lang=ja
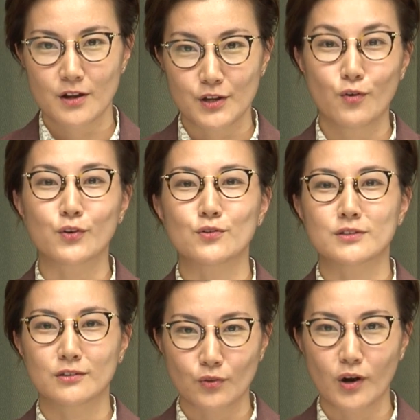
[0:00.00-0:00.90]
日本共
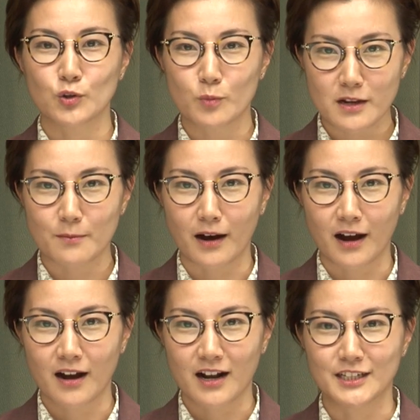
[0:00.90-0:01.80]
産党が伸びれば
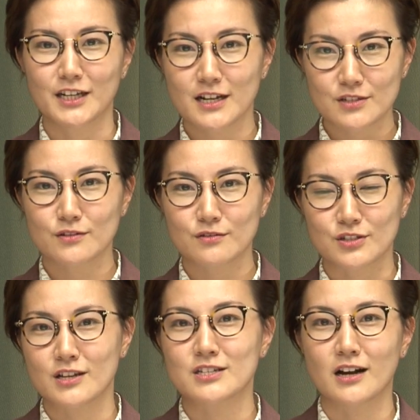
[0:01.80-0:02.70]
必ず
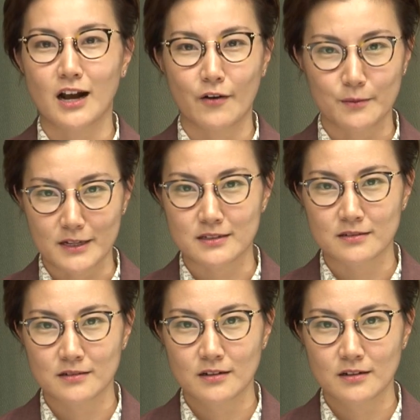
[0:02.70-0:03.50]
政治が変わります